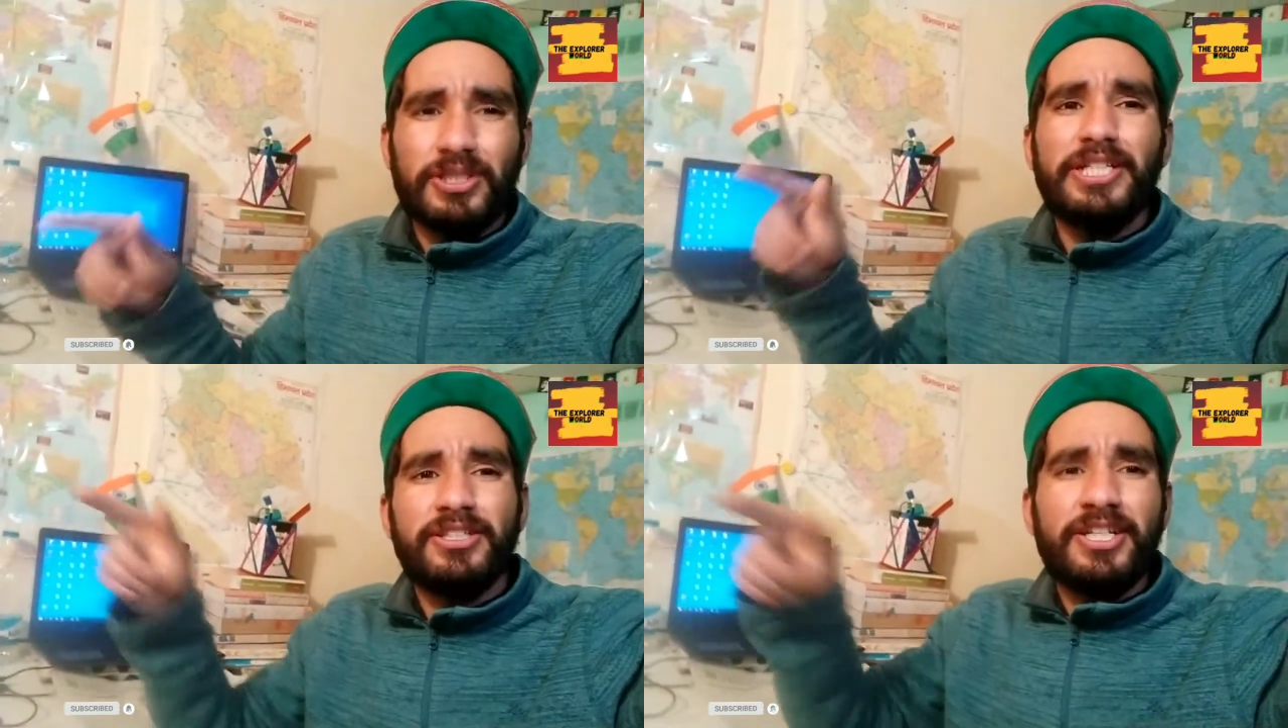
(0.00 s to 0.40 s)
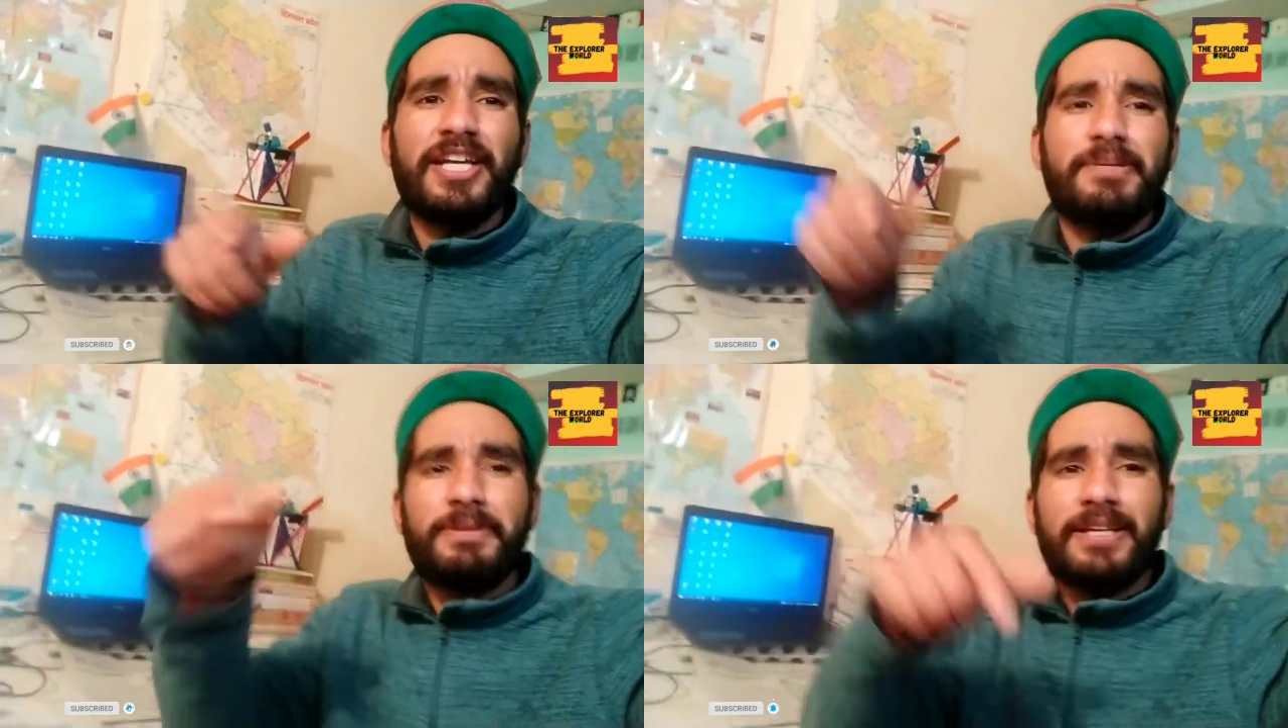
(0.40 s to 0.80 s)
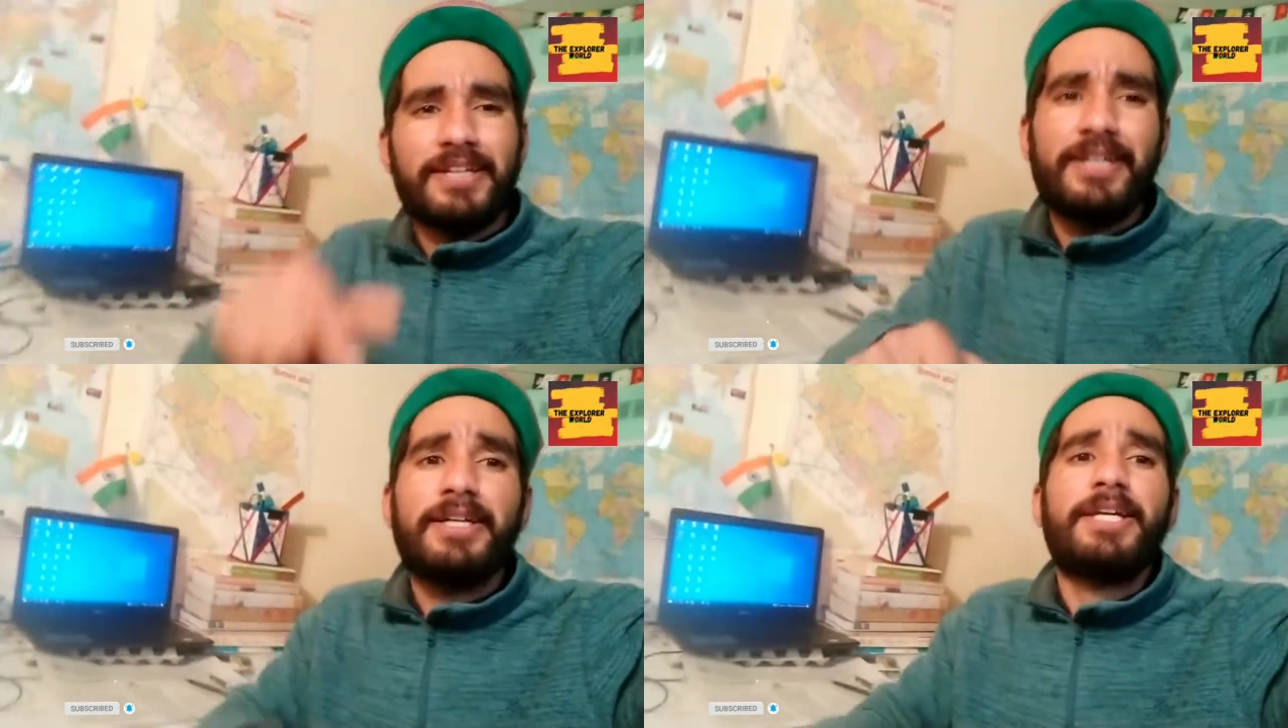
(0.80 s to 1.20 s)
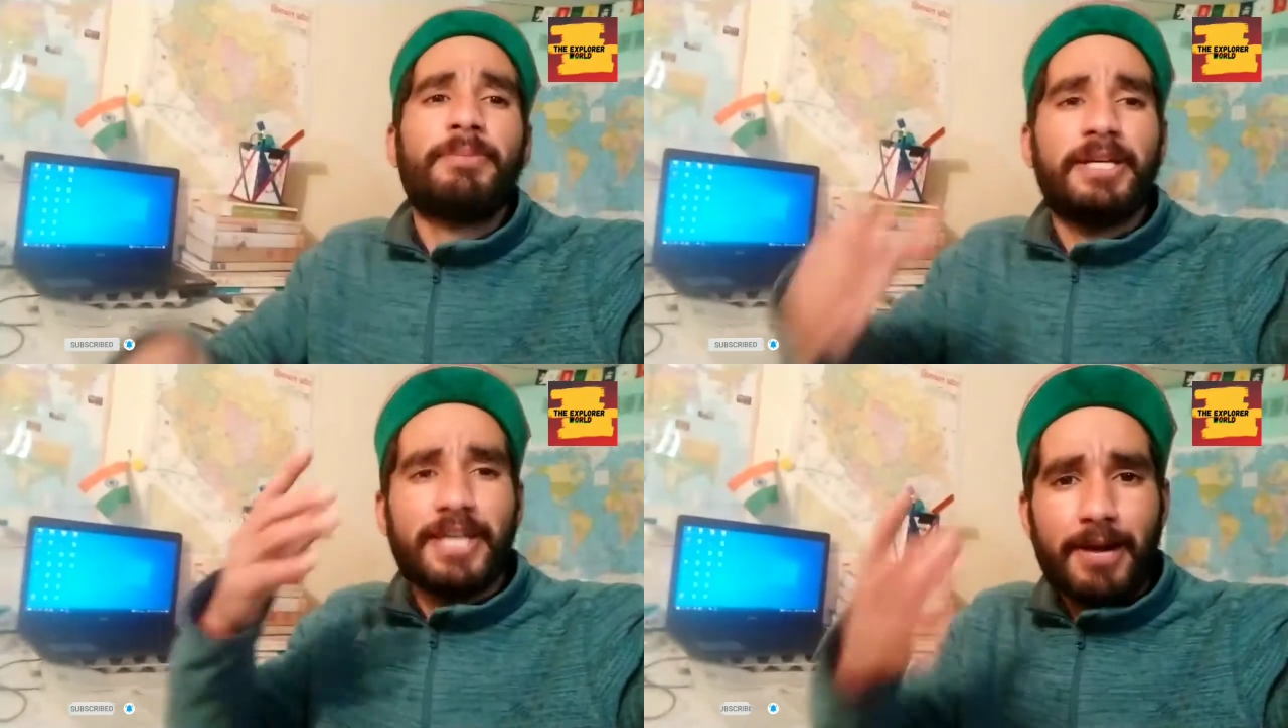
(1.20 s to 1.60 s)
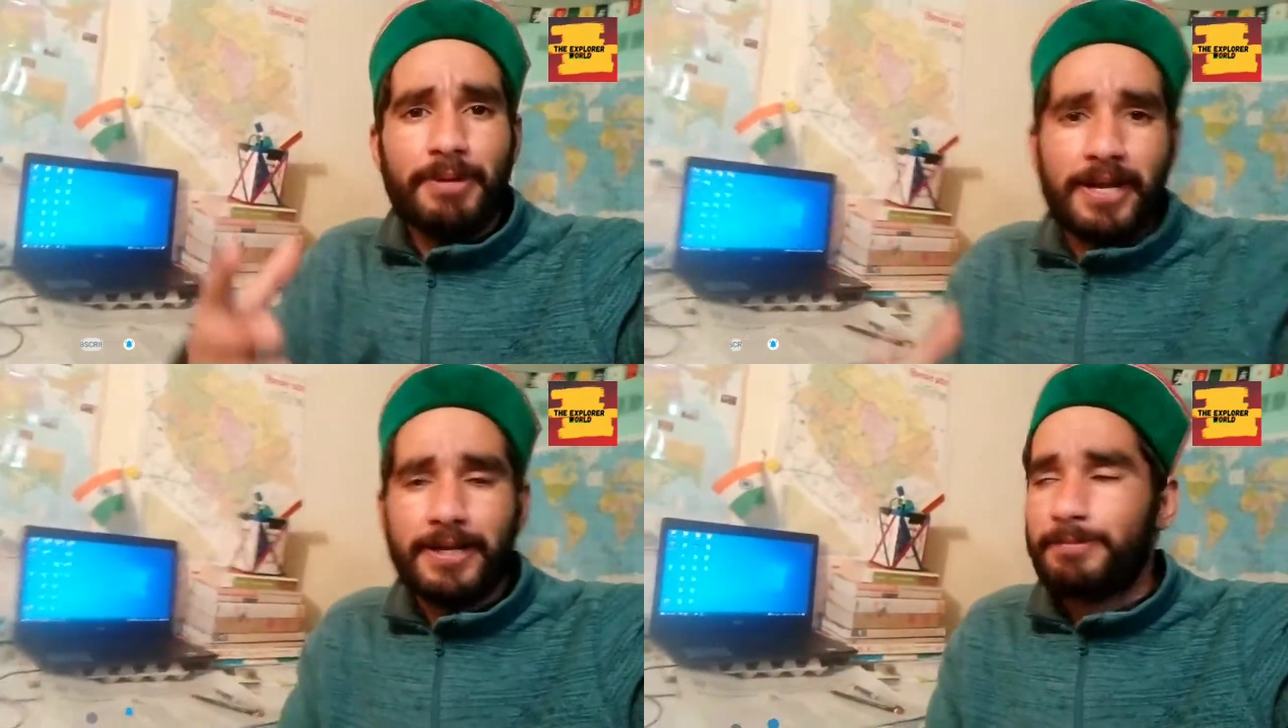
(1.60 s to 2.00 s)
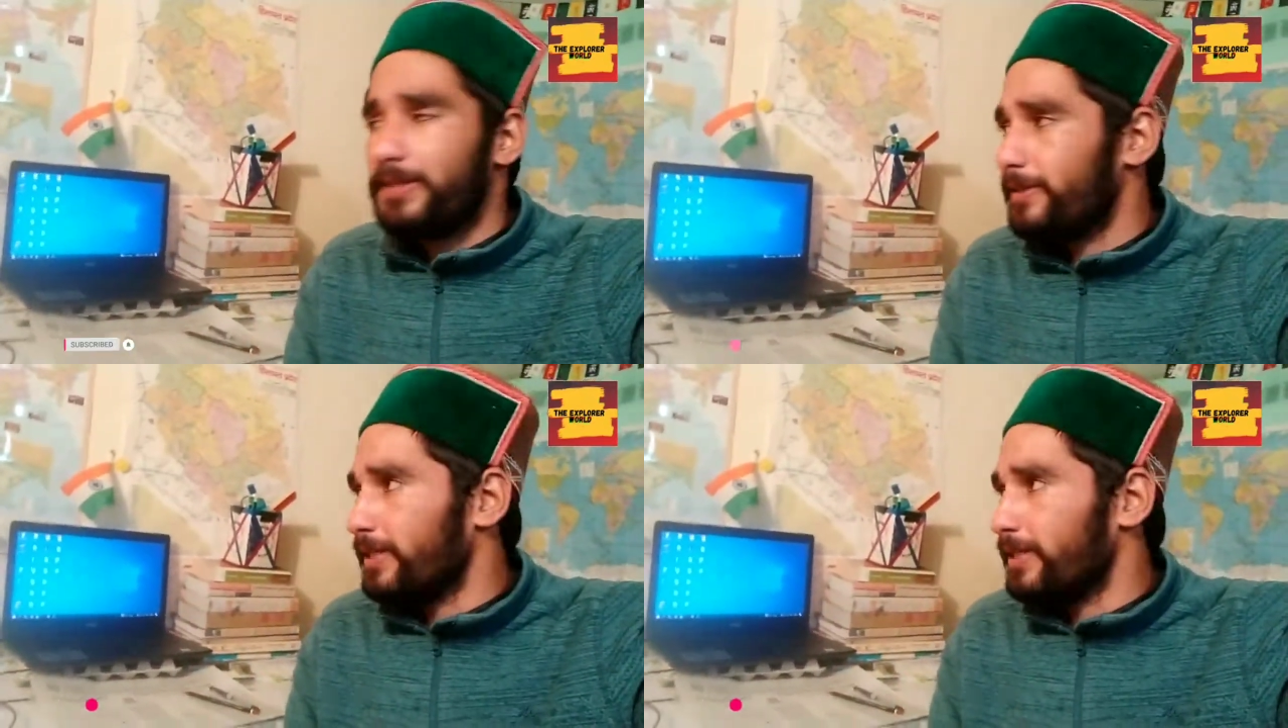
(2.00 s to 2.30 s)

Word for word: किचन जाके पता लगेगा कि हमने क्या बनाना है अभी